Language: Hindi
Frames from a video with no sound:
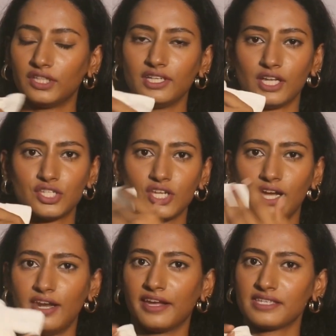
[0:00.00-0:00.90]
ही अच्छा है
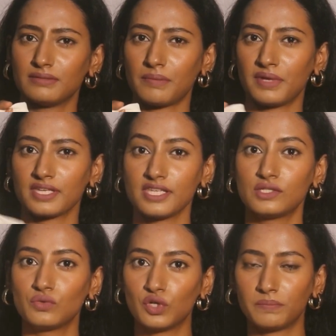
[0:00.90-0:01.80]
लाइक इसे मैं अपने किसी
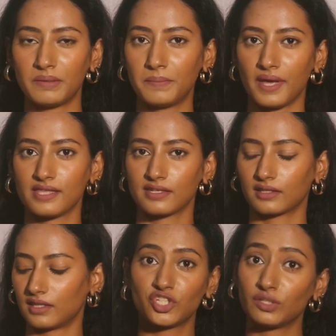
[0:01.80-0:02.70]
सूट पे भी पहन
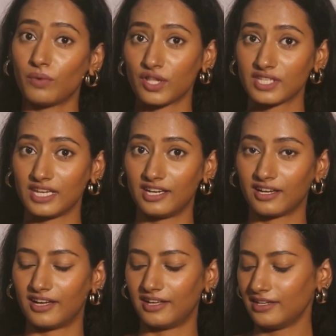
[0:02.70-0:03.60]
सकती हूँ तो बहुत सही लगा
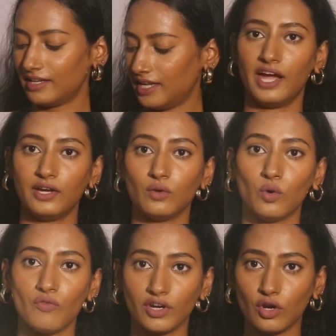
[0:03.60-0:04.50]
है एंड
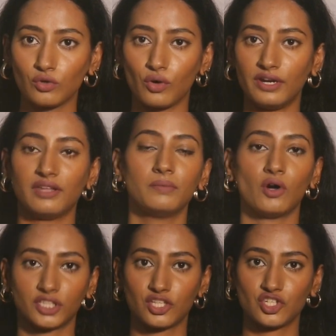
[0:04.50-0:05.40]
ओवरऑल क्वालिटी
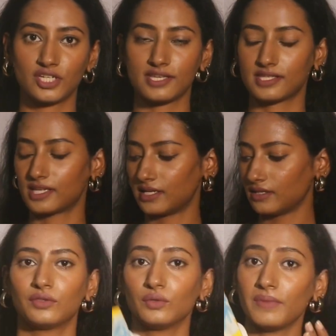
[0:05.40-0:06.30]
बहुत अच्छी है इसकी
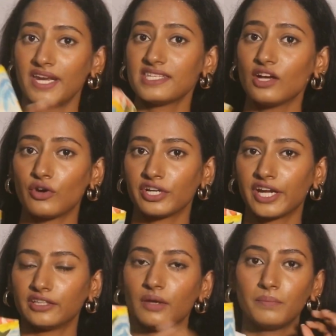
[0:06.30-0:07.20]
तो मैंने इसे ऑर्डर किया
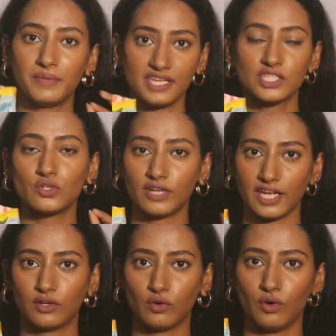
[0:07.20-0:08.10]
था 20 जुलाई
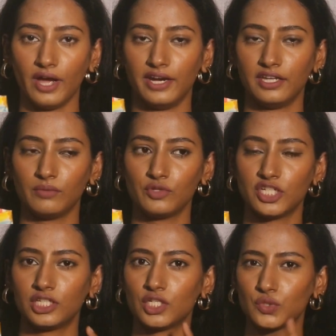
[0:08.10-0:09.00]
को एंड ये मुझे
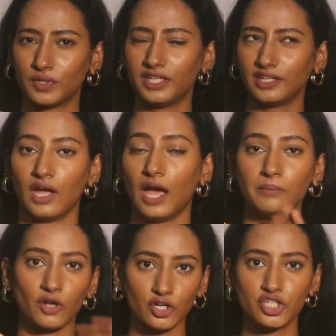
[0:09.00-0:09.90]
29 आई एम
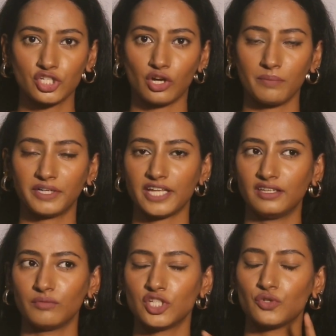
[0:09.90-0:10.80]
नॉट श्योर बट आई थिंक
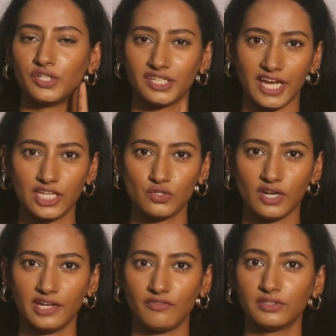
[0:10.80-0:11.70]
मुझे 29
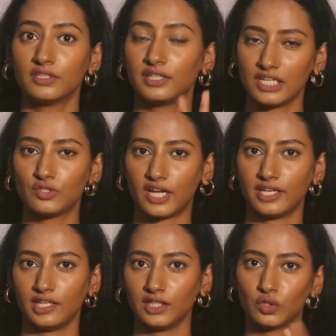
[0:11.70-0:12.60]
जुलाई या फिर 30 जुलाई
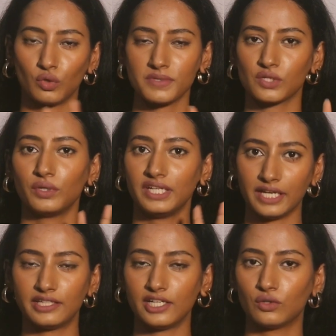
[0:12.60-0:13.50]
इन दोनों में से कोई एक
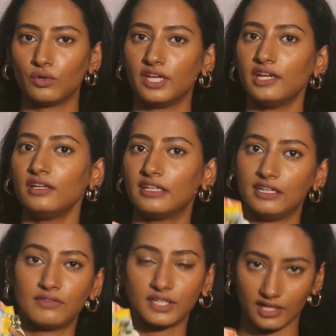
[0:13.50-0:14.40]
डेट को ये
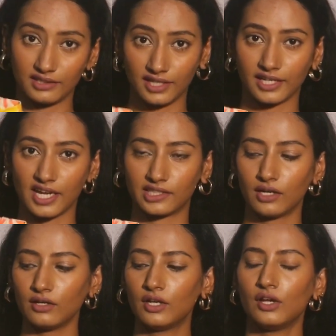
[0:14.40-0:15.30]
डिलीवर कर दिया गया था
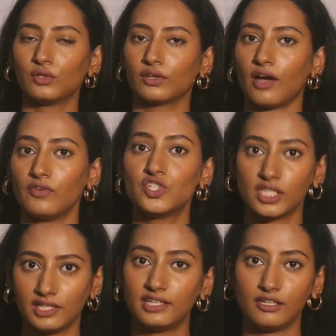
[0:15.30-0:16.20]
तो काफ़ी
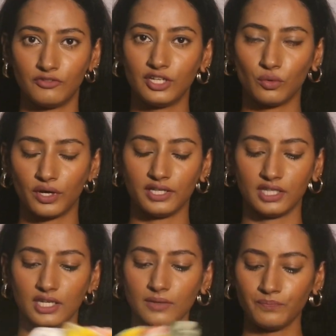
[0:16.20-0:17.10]
जल्दी डिलीवरी हो गई
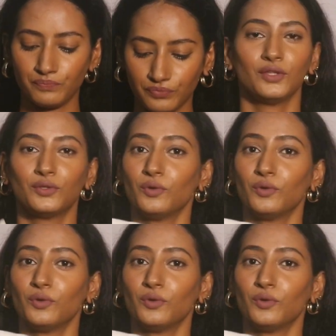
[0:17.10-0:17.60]
थी तो